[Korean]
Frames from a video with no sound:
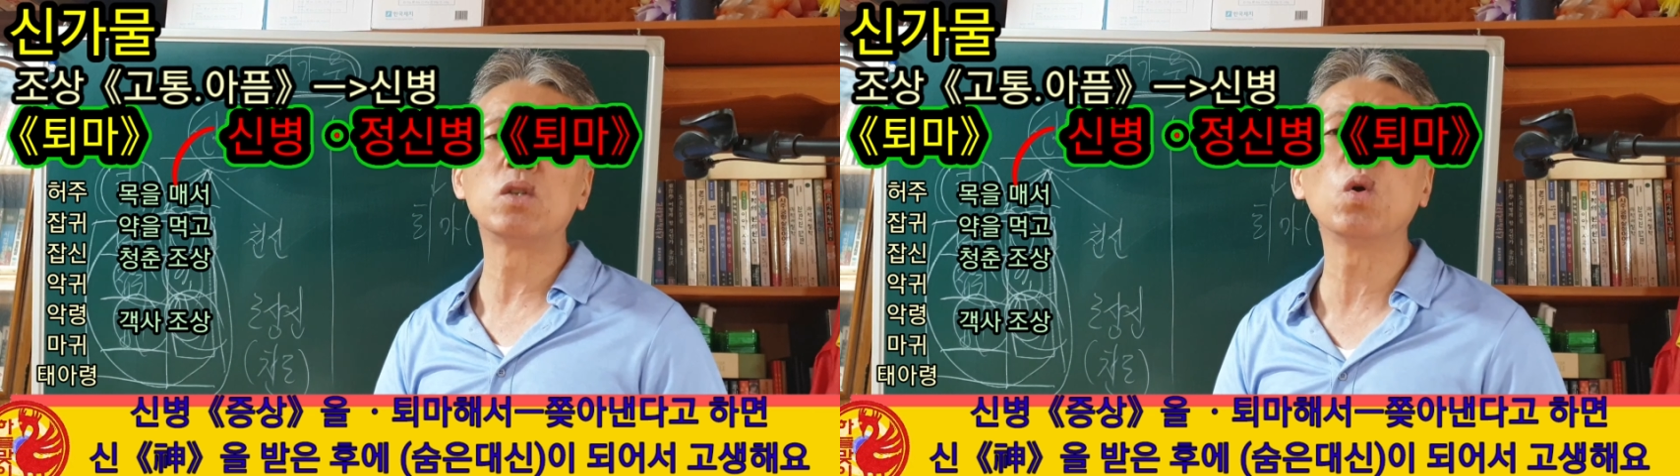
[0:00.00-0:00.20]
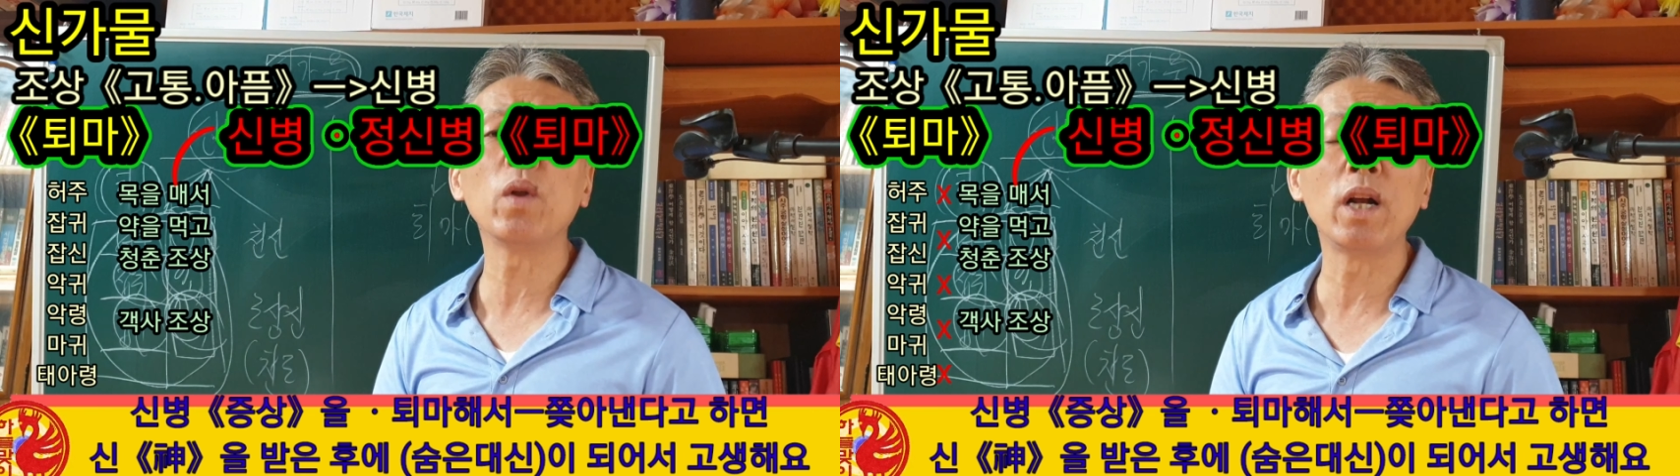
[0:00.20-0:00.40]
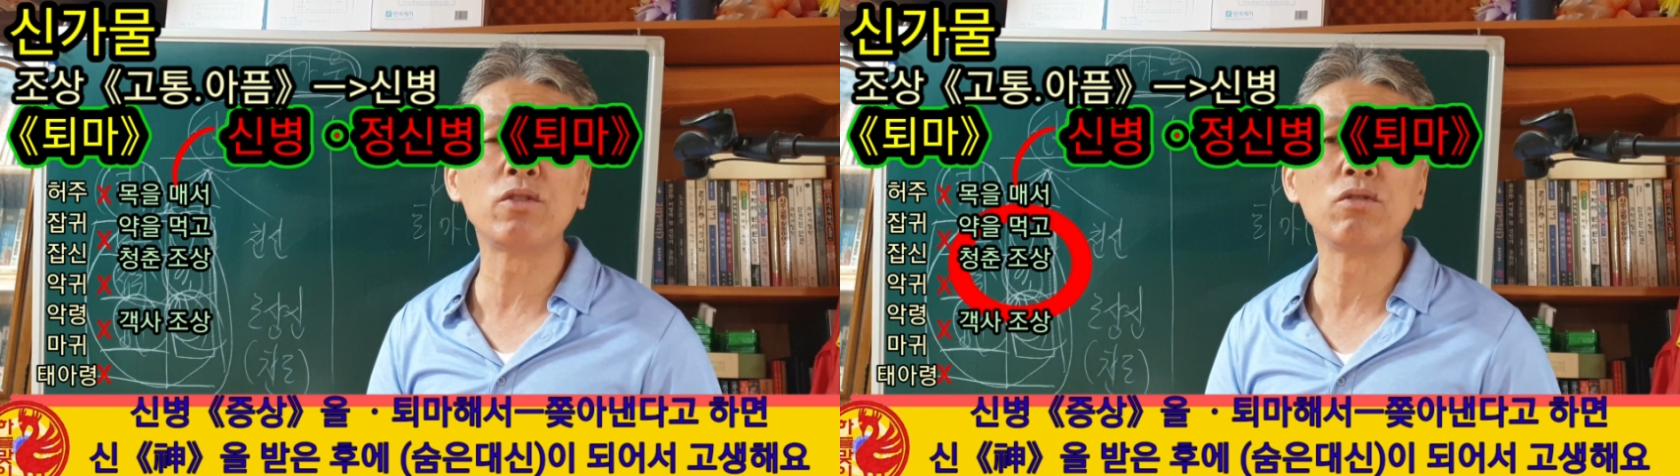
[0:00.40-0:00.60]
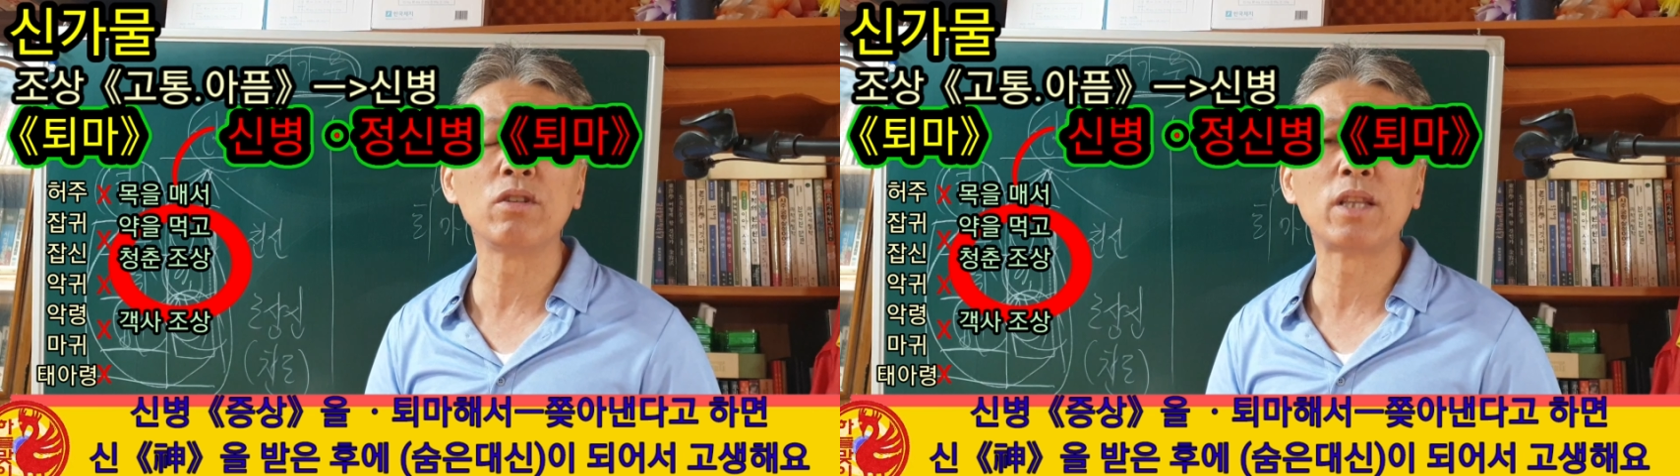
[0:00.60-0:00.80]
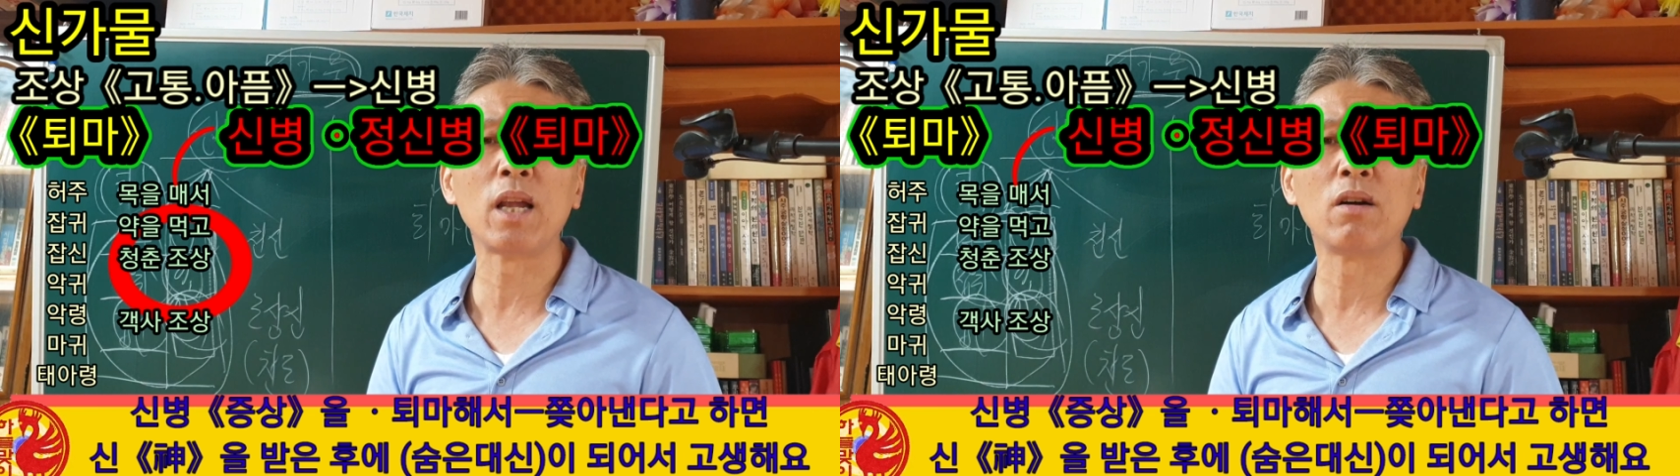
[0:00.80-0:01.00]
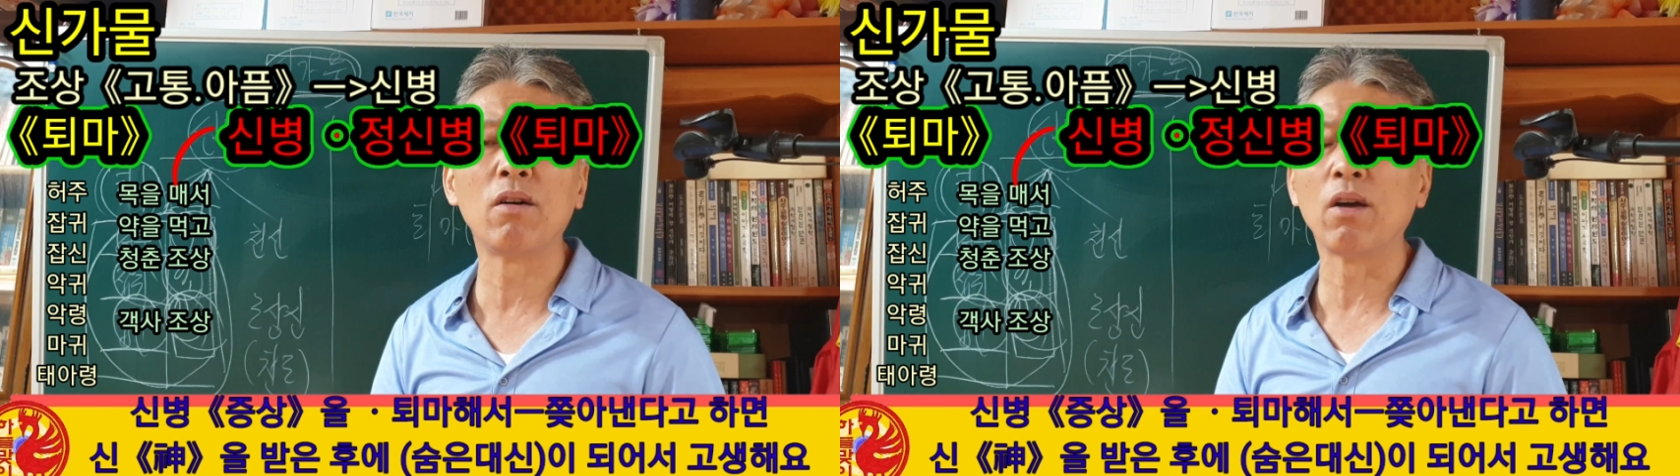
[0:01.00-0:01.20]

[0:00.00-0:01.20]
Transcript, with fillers: 초래할 수도 있다는